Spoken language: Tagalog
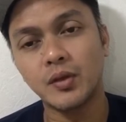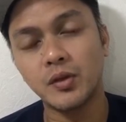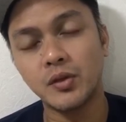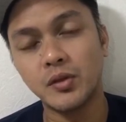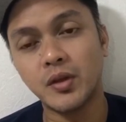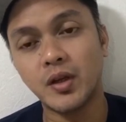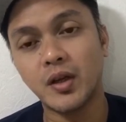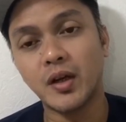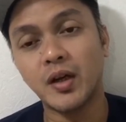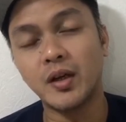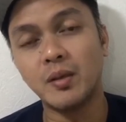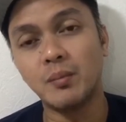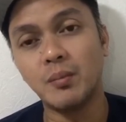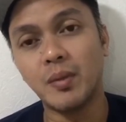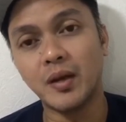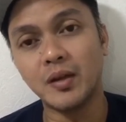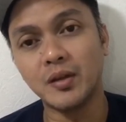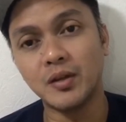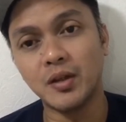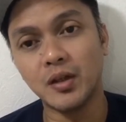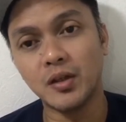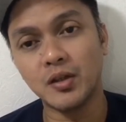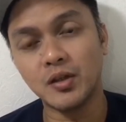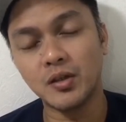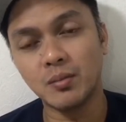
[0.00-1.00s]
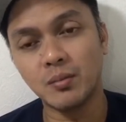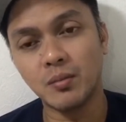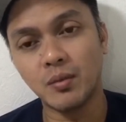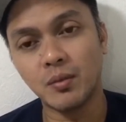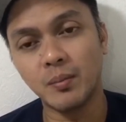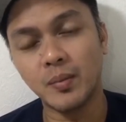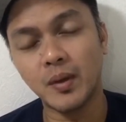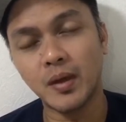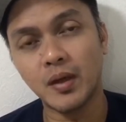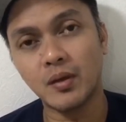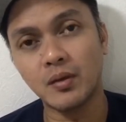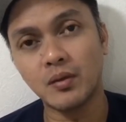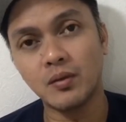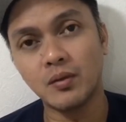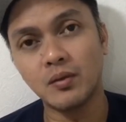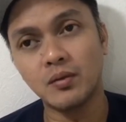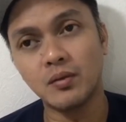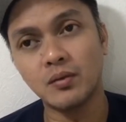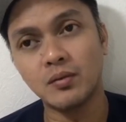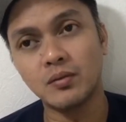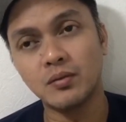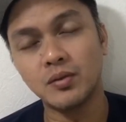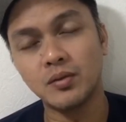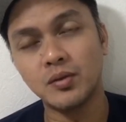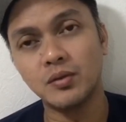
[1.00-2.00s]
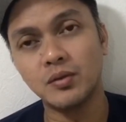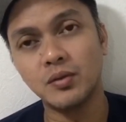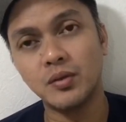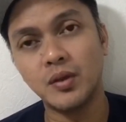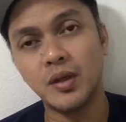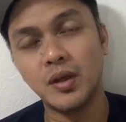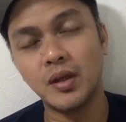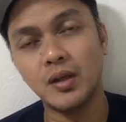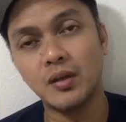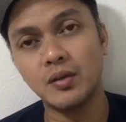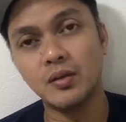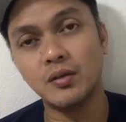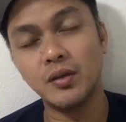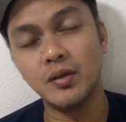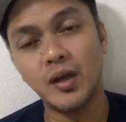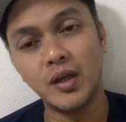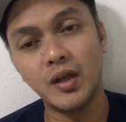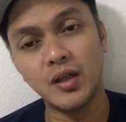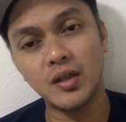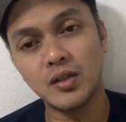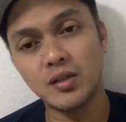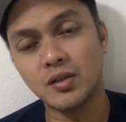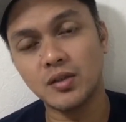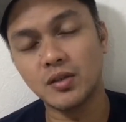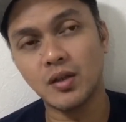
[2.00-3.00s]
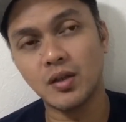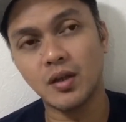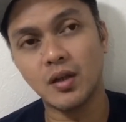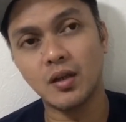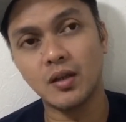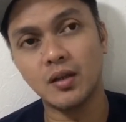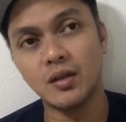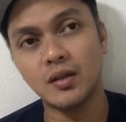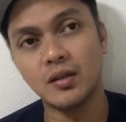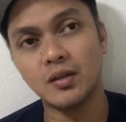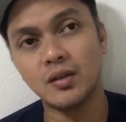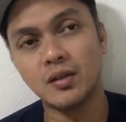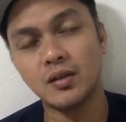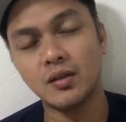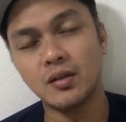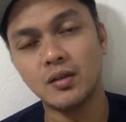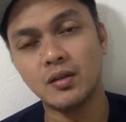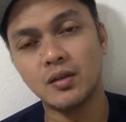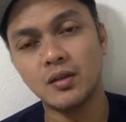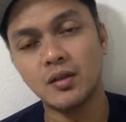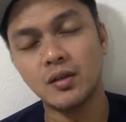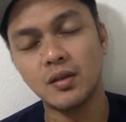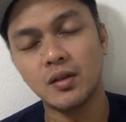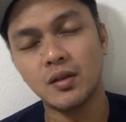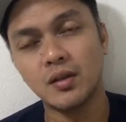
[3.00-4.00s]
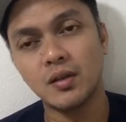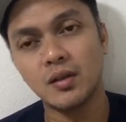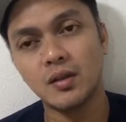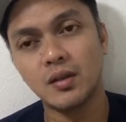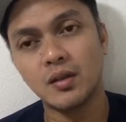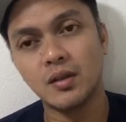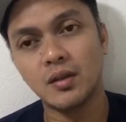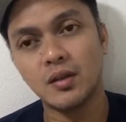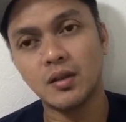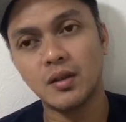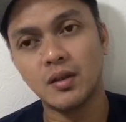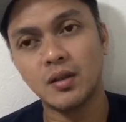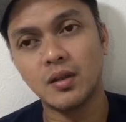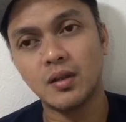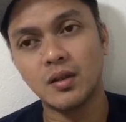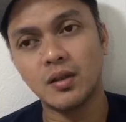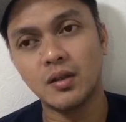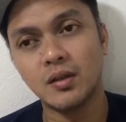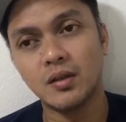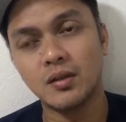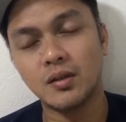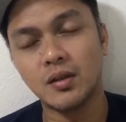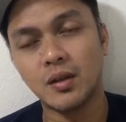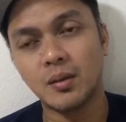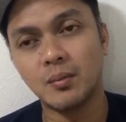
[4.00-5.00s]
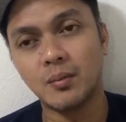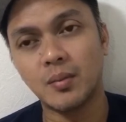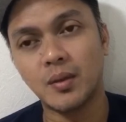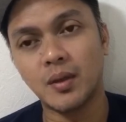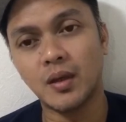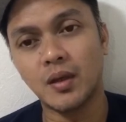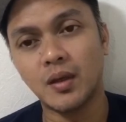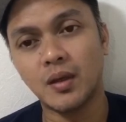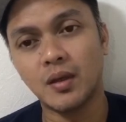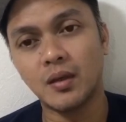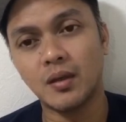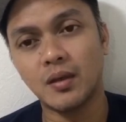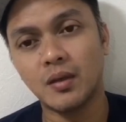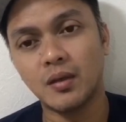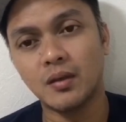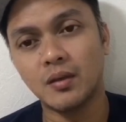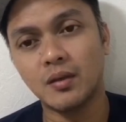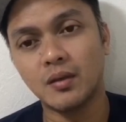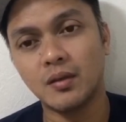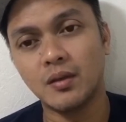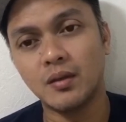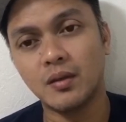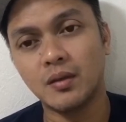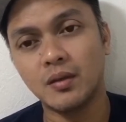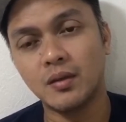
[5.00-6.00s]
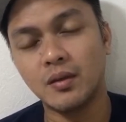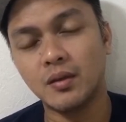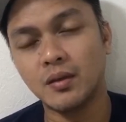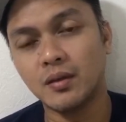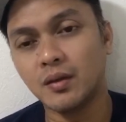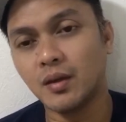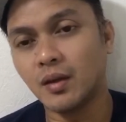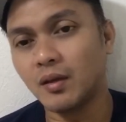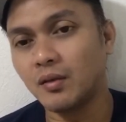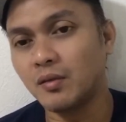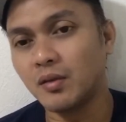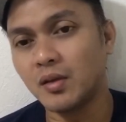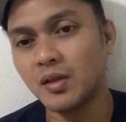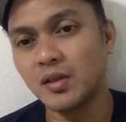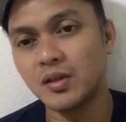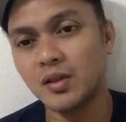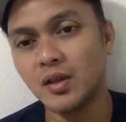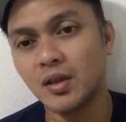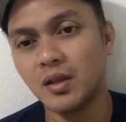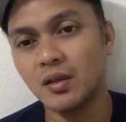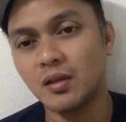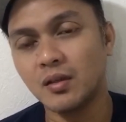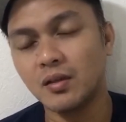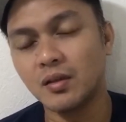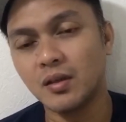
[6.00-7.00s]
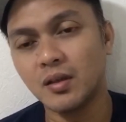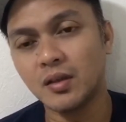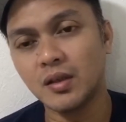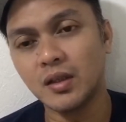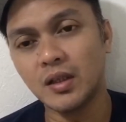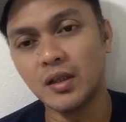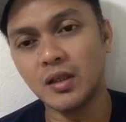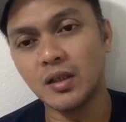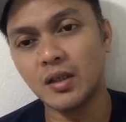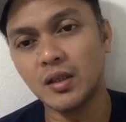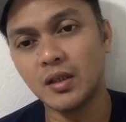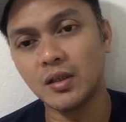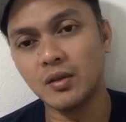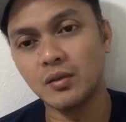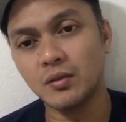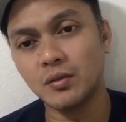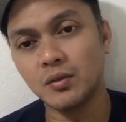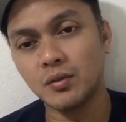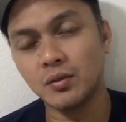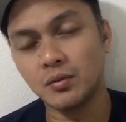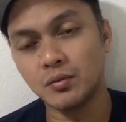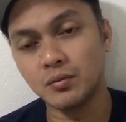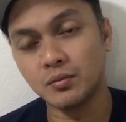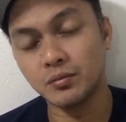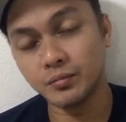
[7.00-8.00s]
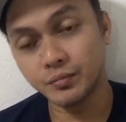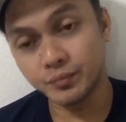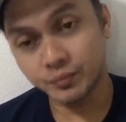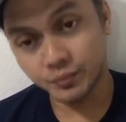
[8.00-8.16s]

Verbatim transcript: yun ang advantage mo. Pero, yung, yung age niya is Siyempre, ano na siya, hindi na yun yung